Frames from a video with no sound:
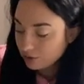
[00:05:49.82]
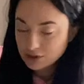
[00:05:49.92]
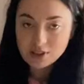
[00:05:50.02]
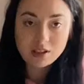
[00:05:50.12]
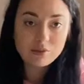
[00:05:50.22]

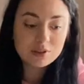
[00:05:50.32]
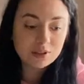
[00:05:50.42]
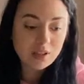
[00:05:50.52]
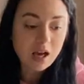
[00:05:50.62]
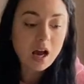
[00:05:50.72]
Вот такие вот
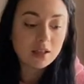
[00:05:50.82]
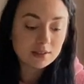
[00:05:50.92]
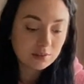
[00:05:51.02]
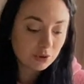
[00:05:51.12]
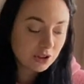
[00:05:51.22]
дела. А,
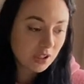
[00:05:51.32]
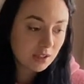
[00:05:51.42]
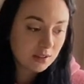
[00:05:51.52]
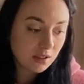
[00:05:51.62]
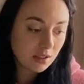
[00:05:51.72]
сегодня я
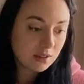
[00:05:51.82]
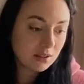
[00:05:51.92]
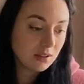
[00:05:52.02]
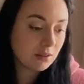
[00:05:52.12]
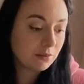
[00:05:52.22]
хотела
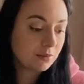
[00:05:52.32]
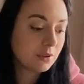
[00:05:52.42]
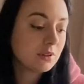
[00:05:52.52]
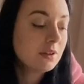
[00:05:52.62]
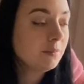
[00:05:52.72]
идти
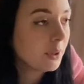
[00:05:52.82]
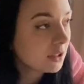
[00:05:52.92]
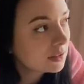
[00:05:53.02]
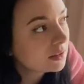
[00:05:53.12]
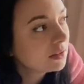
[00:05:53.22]
в
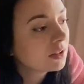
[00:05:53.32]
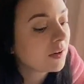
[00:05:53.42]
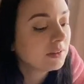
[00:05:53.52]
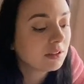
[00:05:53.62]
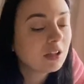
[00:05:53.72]
совбез.
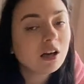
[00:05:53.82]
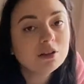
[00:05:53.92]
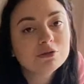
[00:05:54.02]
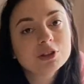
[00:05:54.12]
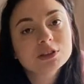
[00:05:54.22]
Как всегда,
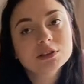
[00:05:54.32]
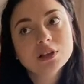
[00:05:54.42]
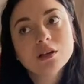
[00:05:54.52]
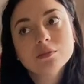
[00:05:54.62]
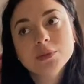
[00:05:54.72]
Юра
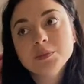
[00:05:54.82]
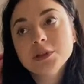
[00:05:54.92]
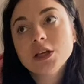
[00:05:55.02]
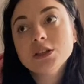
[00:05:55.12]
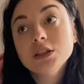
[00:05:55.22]
сказала, без
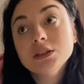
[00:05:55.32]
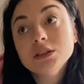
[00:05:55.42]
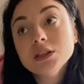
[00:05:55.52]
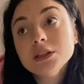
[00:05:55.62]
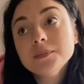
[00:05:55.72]
меня не
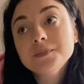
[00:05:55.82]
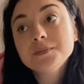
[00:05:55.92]
иди.